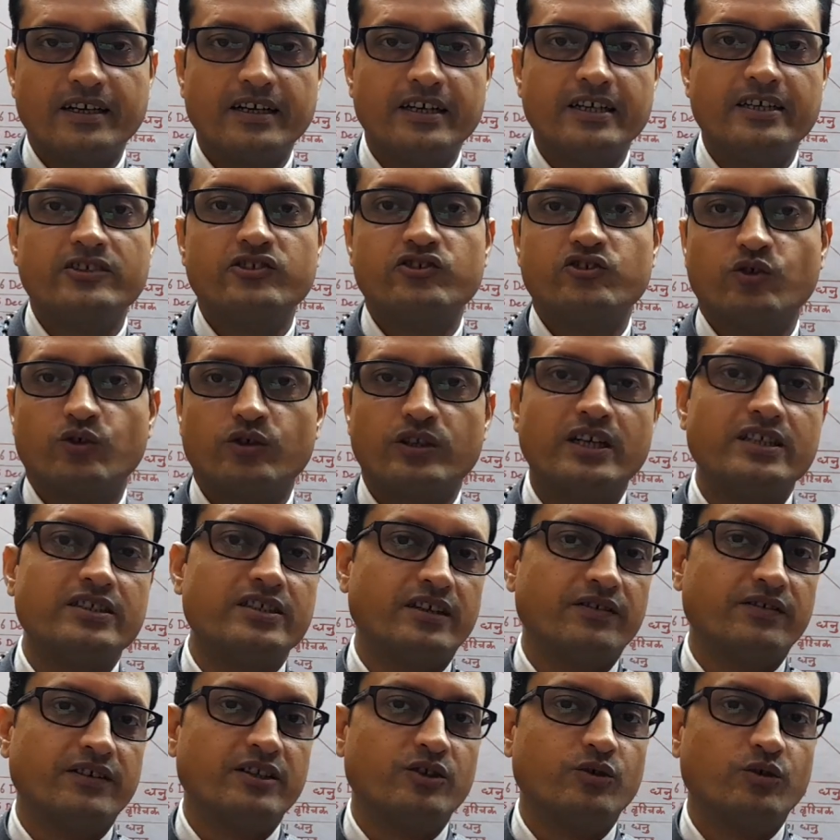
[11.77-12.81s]
के 14
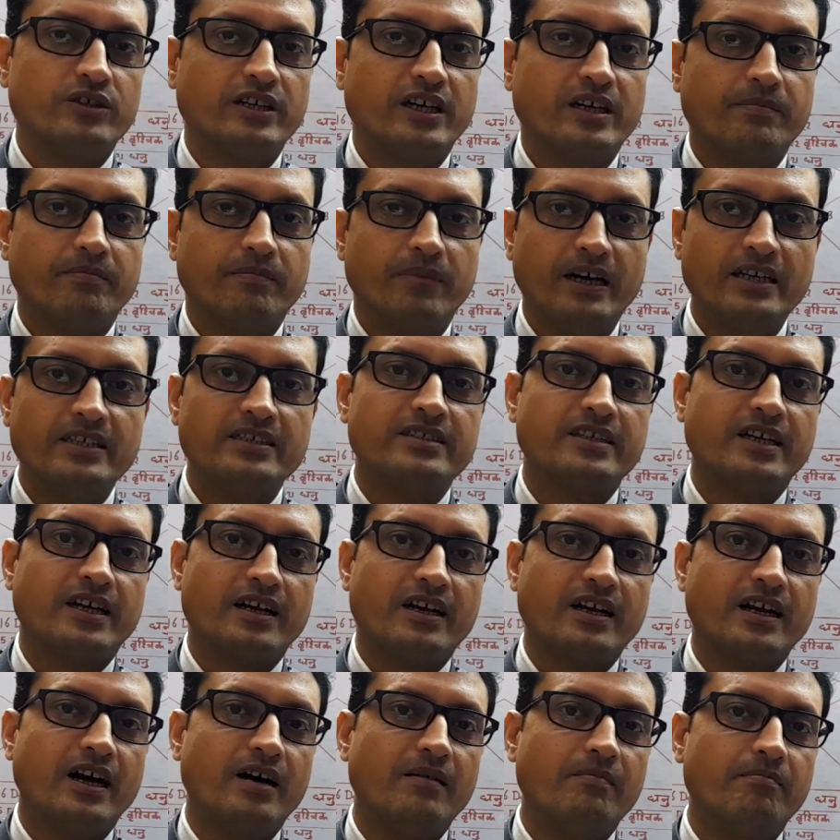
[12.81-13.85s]
जनवरी 2022
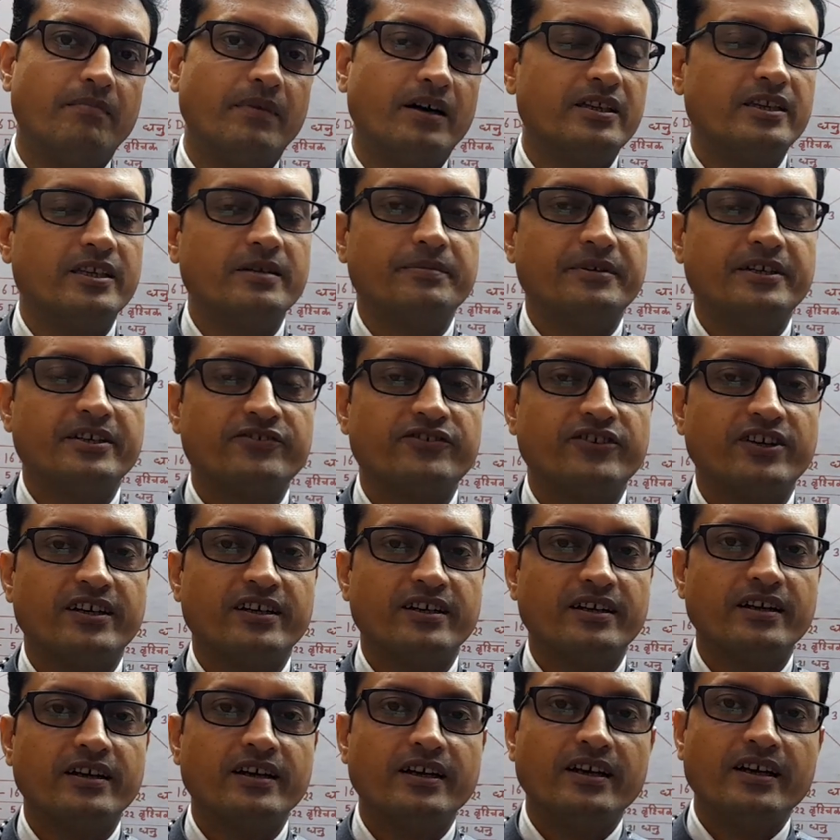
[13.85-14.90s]
तक का मंथली प्रिडिक्शन